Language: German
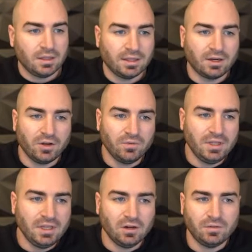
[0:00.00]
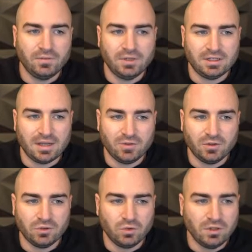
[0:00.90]
dann können wir hier, auch wenn wir das einfach
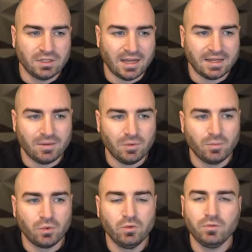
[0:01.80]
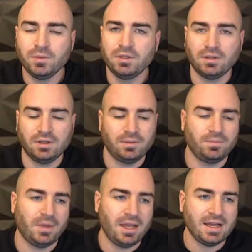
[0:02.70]
nur so kurz eingeben, Improve mit
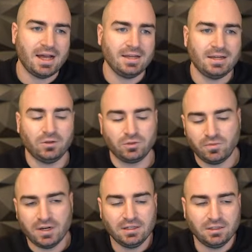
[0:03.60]
ähm, AI auswählen.